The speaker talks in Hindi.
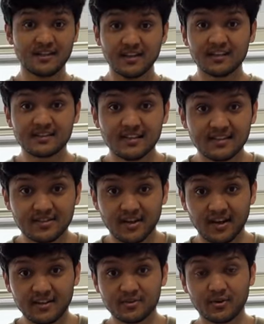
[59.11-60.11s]
सीरियसली इस
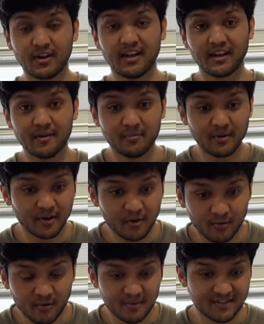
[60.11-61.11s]
चैलेंज को लेंगे
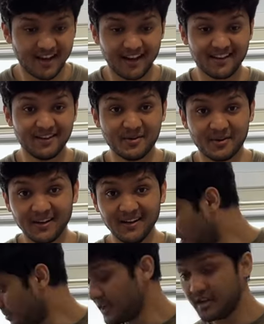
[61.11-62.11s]
बिल्कुल भी मजाक नहीं होगा
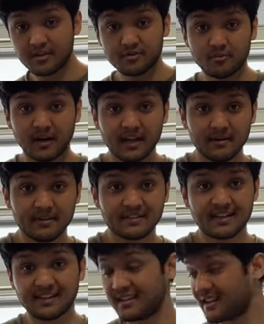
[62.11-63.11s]
अभी सुबह के बज रहे हैं